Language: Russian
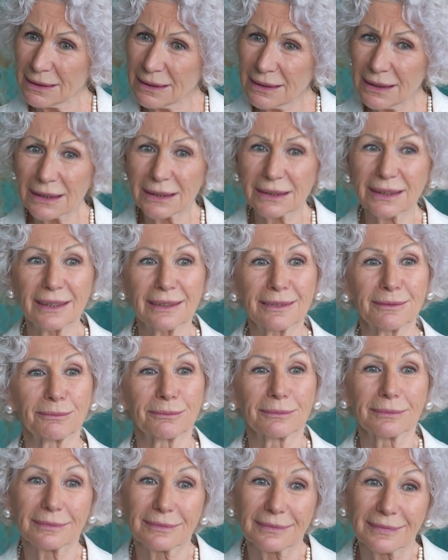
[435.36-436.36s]
как-то
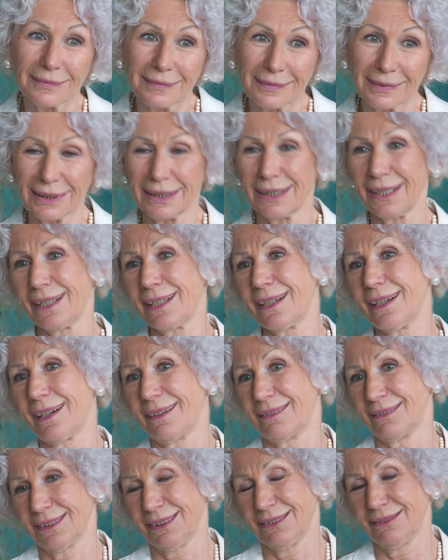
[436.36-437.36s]

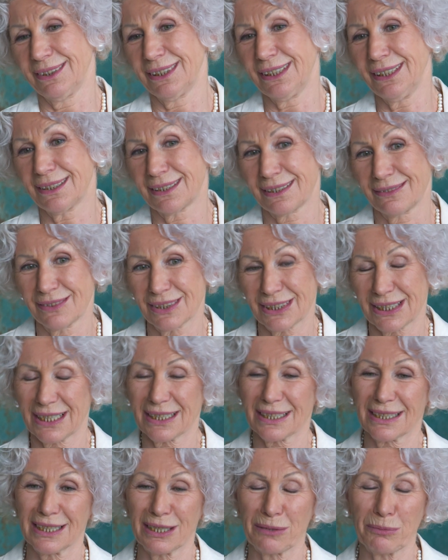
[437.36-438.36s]
коряво говорится
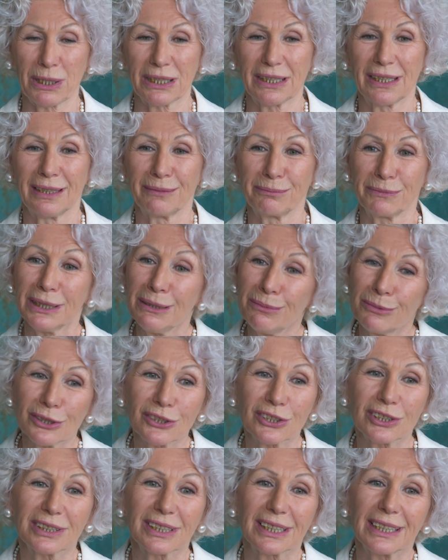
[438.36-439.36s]
возрастные модели. Мне
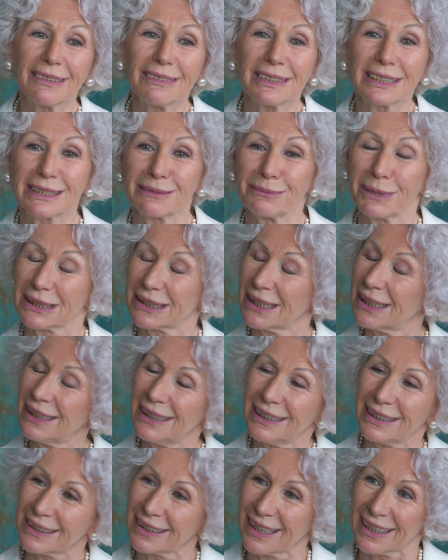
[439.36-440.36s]
больше нравятся
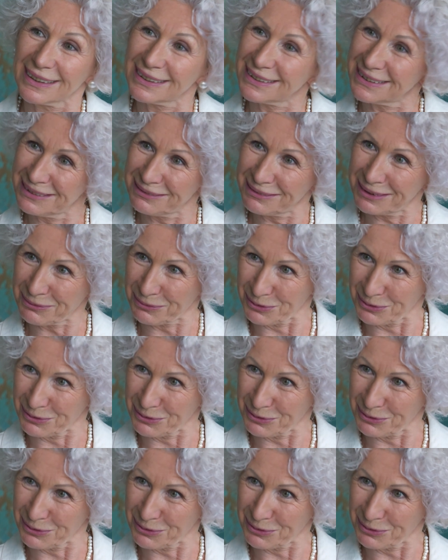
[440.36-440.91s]
модели элегантного